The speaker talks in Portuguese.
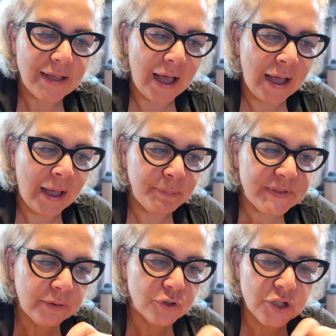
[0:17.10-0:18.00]
A, a
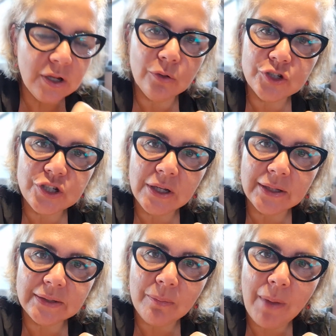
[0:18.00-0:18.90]
psicogenealogia
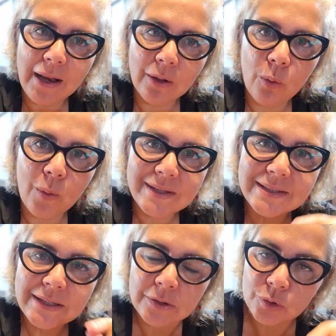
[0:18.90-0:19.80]
ela trabalha com a
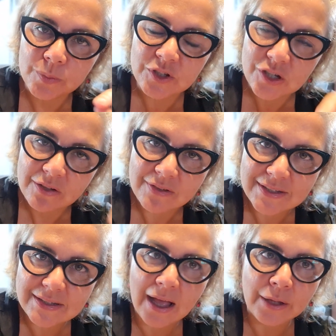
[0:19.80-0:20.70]
síndrome de
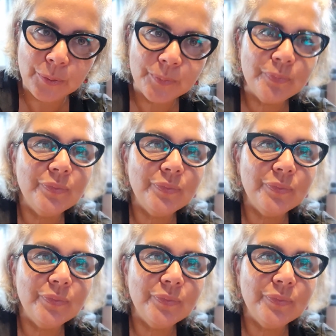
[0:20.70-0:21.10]
aniversário.